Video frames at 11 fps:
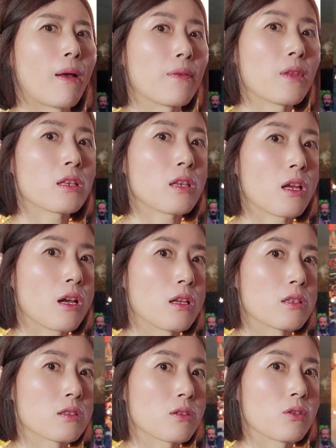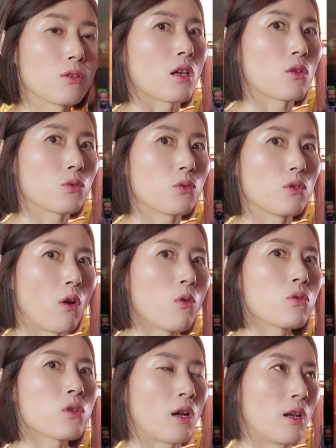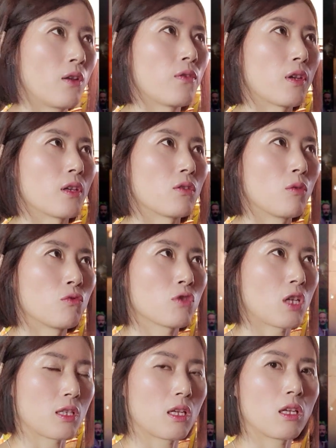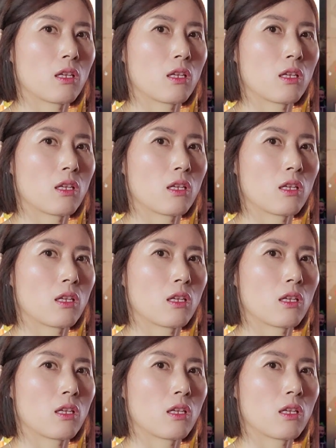만날 때가 있어요. 이것도 영혼에 관련된 너무 자세히